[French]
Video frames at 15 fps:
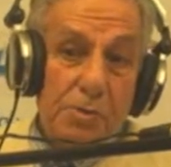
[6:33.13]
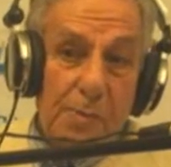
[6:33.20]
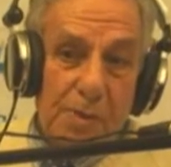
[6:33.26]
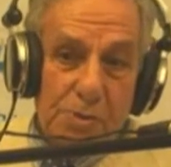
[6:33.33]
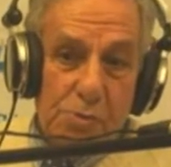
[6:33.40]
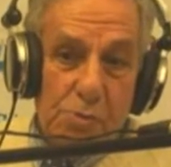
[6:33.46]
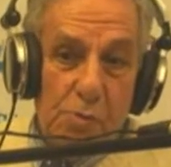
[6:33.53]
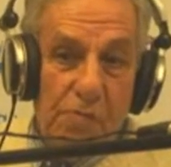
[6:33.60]

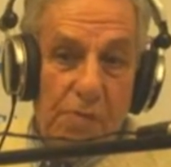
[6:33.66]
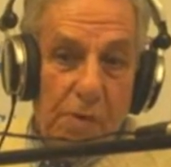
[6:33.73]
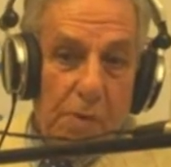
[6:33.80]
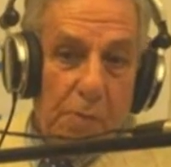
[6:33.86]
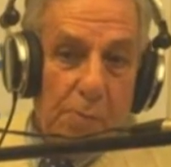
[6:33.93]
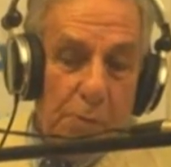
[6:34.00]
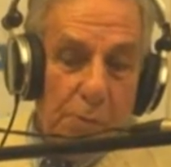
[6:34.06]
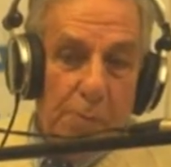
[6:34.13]
Et je m'en suis
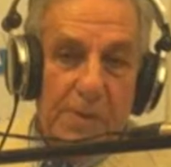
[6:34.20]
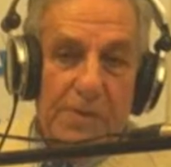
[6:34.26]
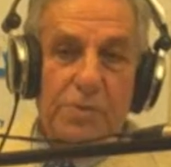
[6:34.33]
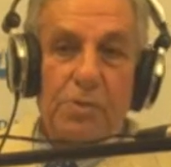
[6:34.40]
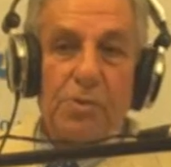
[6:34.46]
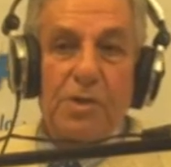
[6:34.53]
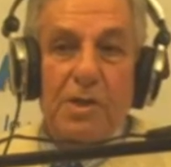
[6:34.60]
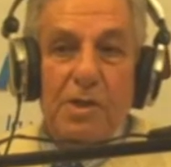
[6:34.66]
ouvert un peu
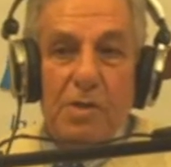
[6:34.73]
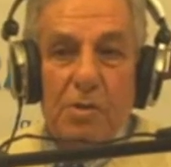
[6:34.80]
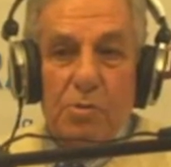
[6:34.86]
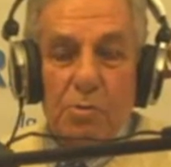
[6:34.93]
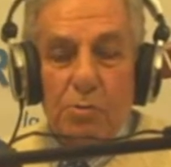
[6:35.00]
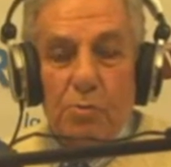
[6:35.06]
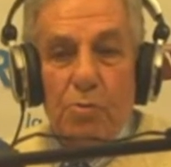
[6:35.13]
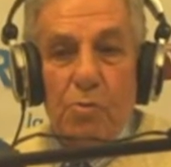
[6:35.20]
aux personnes qui
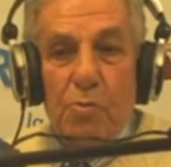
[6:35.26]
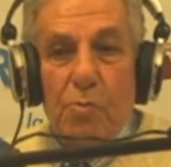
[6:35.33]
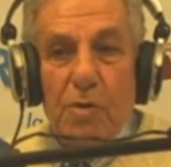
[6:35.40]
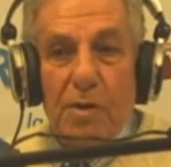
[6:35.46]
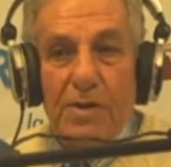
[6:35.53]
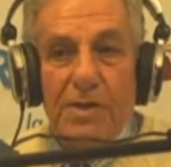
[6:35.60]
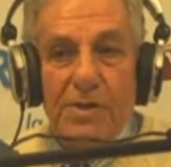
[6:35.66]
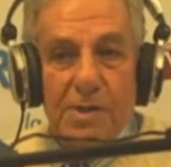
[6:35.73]
étaient
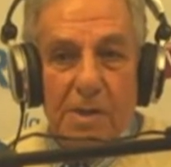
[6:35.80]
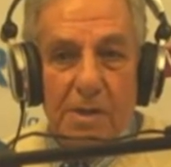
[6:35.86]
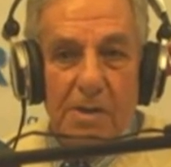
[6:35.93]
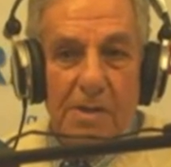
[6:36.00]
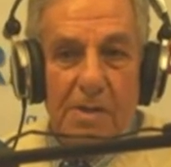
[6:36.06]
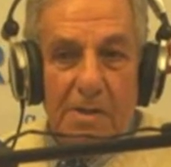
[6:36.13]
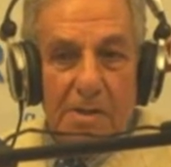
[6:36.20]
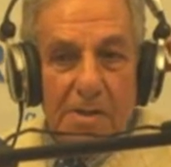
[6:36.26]
autour de moi en
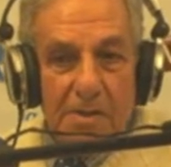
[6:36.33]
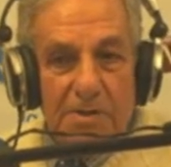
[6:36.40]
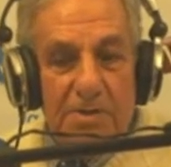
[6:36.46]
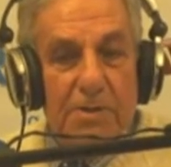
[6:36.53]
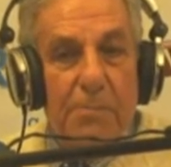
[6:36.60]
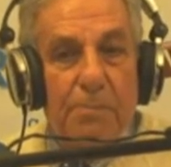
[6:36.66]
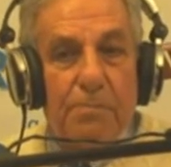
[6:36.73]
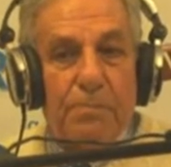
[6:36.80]
disant,
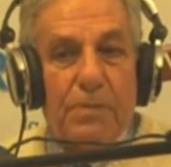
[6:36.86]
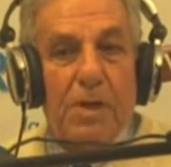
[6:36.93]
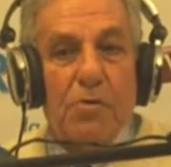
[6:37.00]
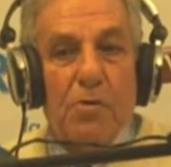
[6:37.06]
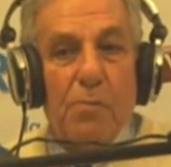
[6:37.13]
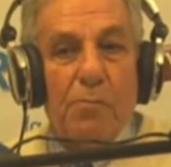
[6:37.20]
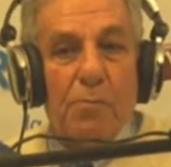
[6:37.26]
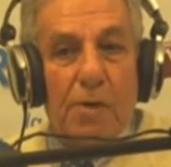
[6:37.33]
si
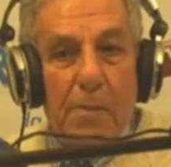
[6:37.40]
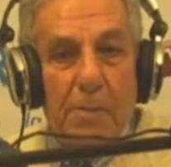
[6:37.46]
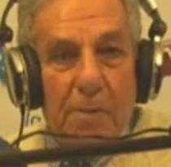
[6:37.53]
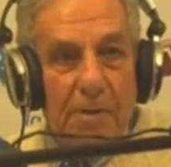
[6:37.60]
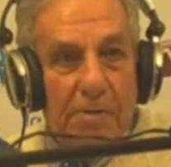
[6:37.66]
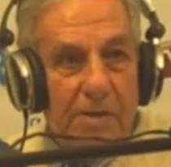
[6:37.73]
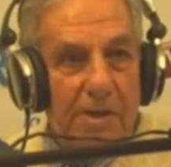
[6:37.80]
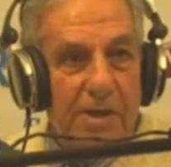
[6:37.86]
quelqu'un
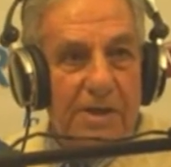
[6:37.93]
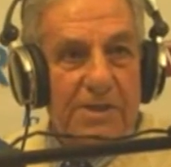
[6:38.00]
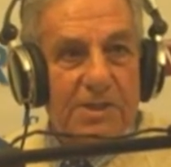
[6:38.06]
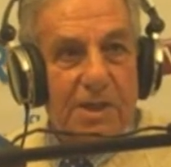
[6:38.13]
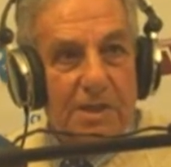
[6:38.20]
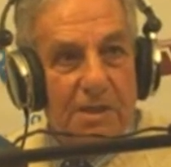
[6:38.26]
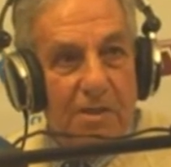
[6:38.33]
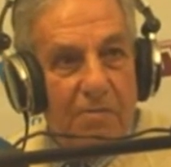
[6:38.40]
voulait prendre
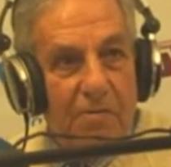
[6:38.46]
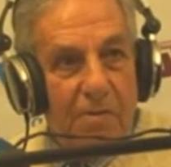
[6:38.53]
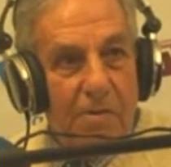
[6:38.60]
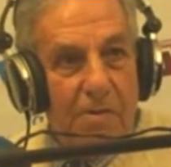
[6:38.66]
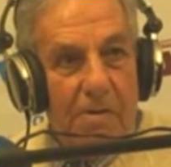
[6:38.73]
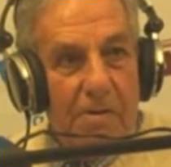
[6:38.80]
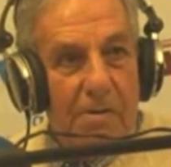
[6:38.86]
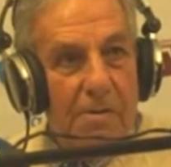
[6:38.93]

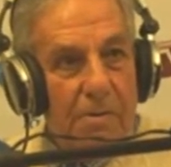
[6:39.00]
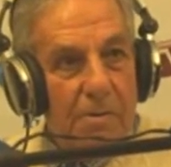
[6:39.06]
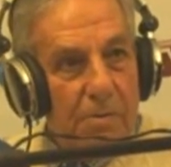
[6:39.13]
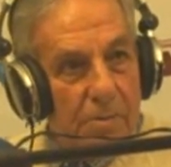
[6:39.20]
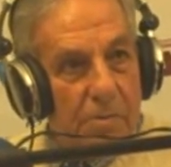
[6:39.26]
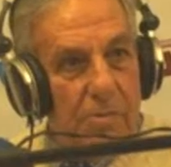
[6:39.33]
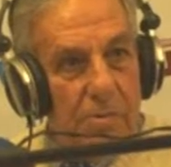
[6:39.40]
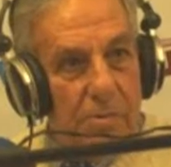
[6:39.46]
l'initiative
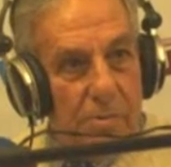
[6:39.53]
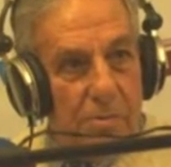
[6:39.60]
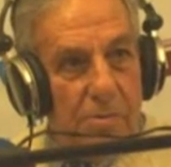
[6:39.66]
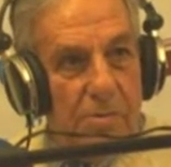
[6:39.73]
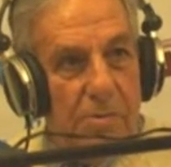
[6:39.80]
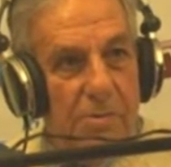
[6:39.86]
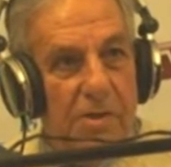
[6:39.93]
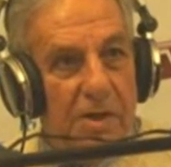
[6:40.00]

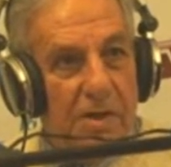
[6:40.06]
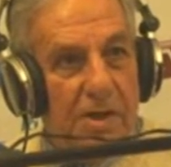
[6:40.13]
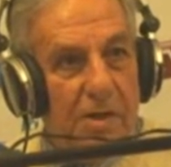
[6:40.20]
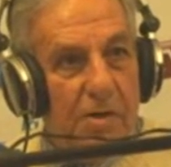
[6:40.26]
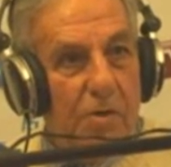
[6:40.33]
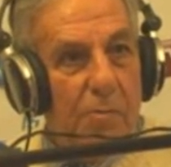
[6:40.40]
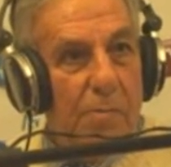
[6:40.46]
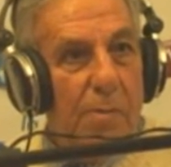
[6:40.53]
euh,
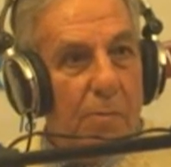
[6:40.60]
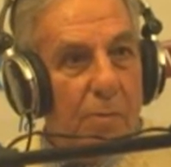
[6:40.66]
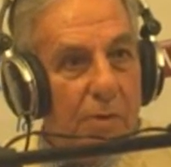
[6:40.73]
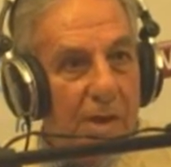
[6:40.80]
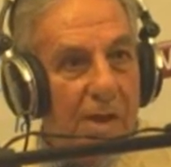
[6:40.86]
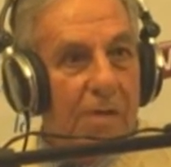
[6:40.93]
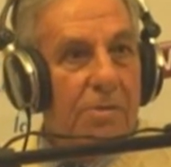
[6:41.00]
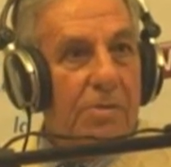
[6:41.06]
d'écrire le
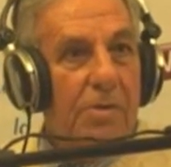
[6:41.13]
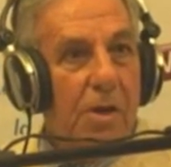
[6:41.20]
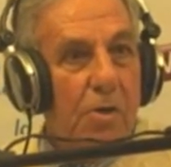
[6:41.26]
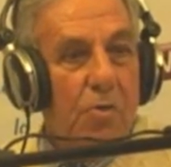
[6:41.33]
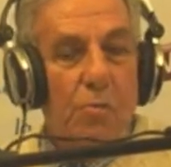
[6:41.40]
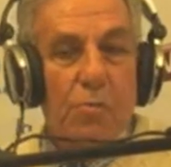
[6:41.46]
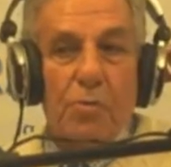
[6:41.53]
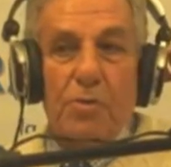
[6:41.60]
mémorial
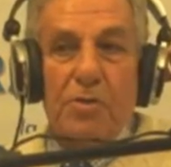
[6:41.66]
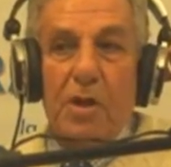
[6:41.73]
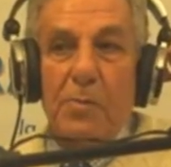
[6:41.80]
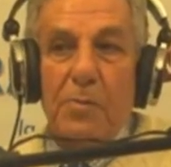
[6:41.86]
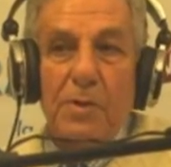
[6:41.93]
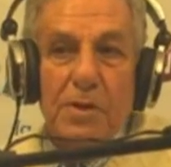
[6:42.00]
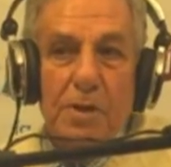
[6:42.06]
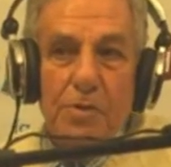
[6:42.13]
de la
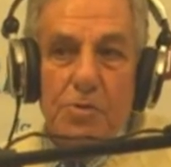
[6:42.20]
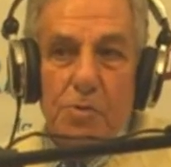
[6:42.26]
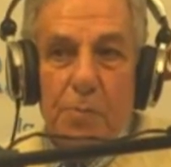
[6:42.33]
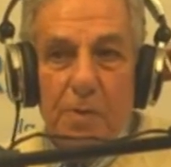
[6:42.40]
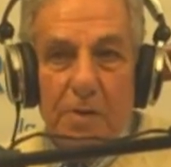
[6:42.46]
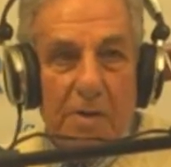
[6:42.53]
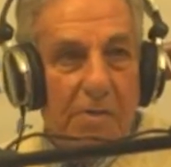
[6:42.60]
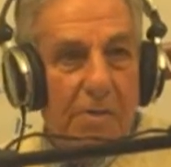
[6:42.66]
communauté
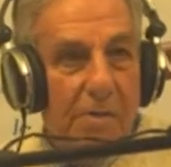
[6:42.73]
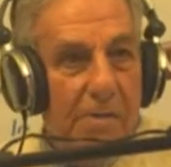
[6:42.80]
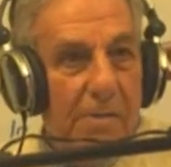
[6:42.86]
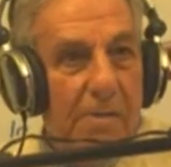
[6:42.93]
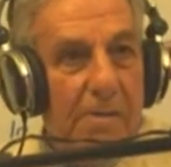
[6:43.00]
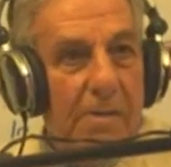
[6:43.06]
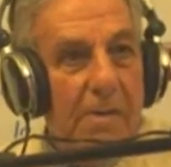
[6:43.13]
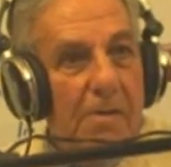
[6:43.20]
arménienne, je
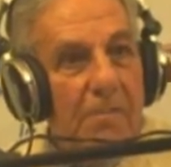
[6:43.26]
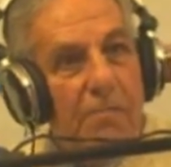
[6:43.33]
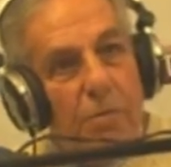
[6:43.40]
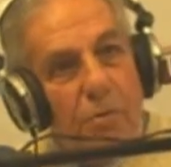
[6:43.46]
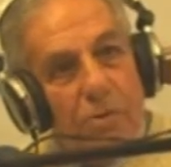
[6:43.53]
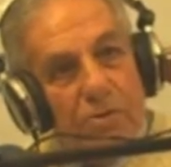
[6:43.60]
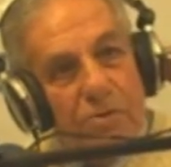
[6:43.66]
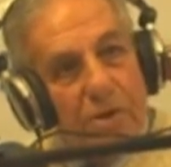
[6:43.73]
prêtais
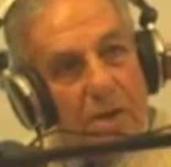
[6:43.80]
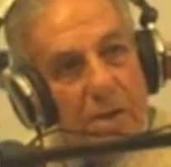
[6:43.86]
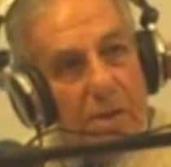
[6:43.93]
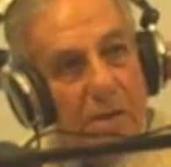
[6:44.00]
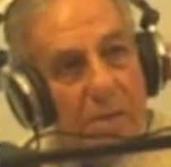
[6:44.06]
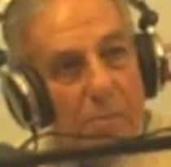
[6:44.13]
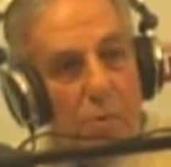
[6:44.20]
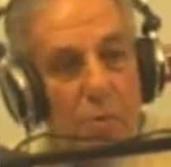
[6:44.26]

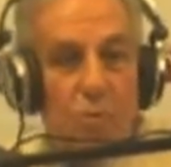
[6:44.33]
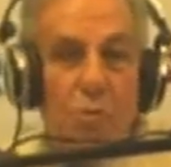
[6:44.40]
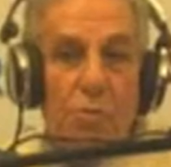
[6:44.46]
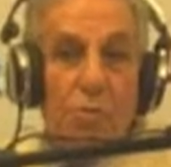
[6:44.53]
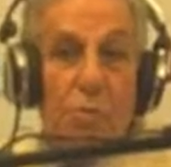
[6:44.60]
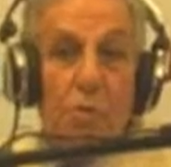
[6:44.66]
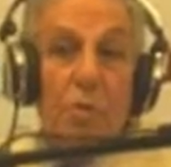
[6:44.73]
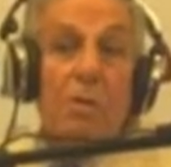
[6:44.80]
volontiers
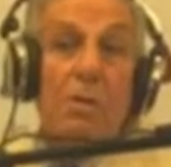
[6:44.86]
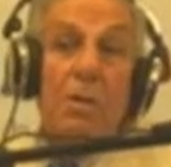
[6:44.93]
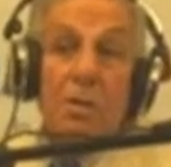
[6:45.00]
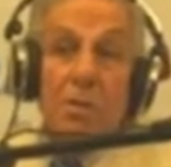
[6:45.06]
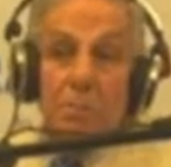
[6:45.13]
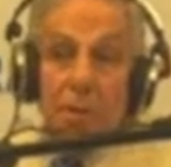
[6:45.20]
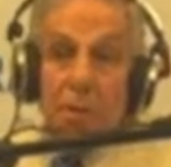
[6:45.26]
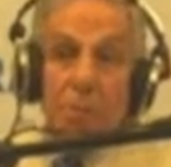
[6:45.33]
mon concours.